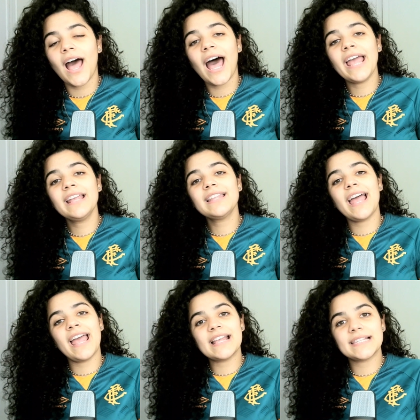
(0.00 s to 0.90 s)
ainda
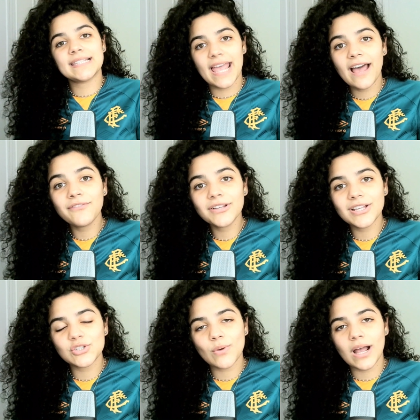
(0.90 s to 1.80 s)
é reserva
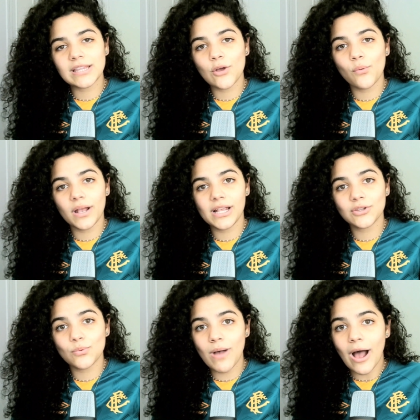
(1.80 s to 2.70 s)
na sua categoria
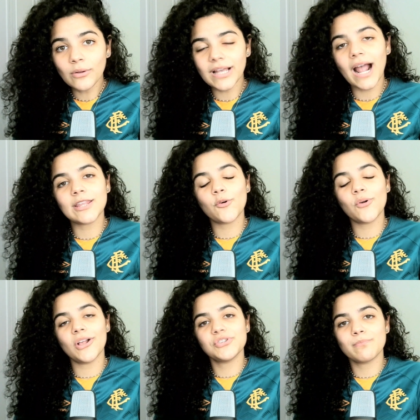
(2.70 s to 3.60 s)
atual, na
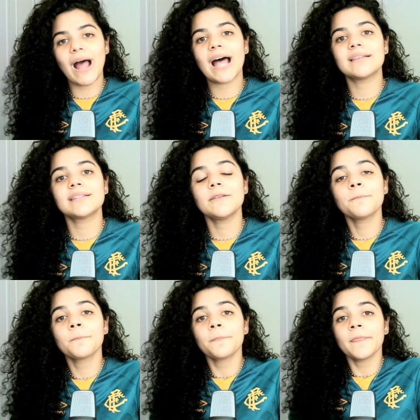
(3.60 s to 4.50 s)
categoria de base,